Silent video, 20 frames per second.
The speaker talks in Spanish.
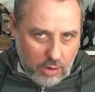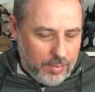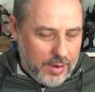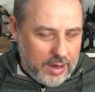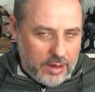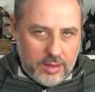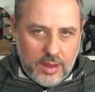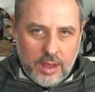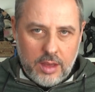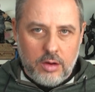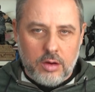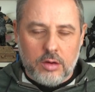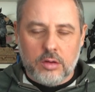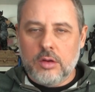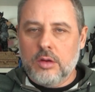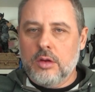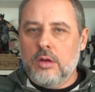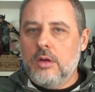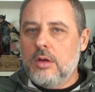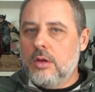perdido,
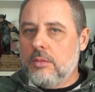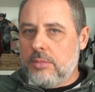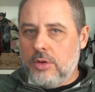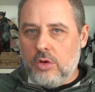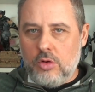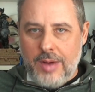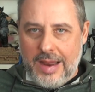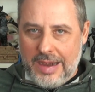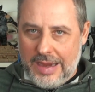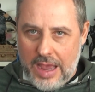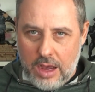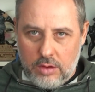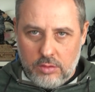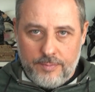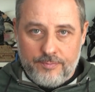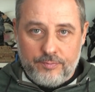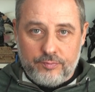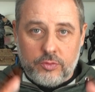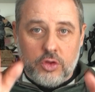pero mareado.